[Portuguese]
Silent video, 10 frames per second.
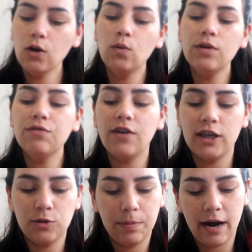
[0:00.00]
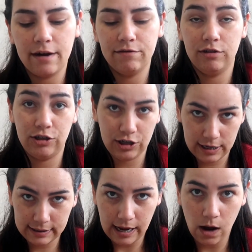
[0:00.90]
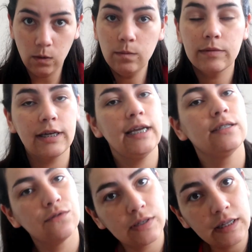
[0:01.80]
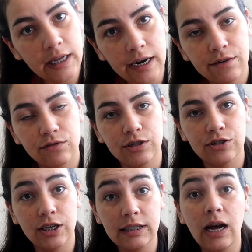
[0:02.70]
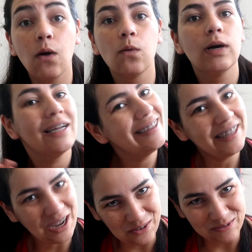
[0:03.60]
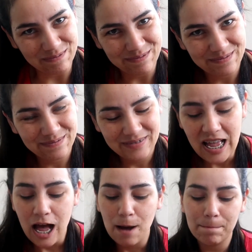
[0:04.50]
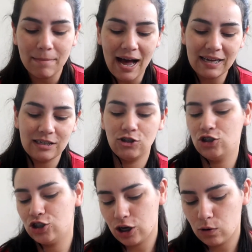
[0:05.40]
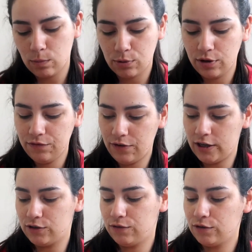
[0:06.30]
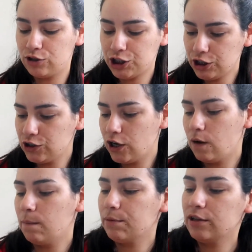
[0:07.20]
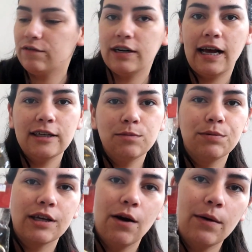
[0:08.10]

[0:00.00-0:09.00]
um enfeite para árvore de Natal. Grace, você tem árvore de Natal? Não. Mas a gente já comprou enfeite. Foi o Xande que comprou, na verdade, porque é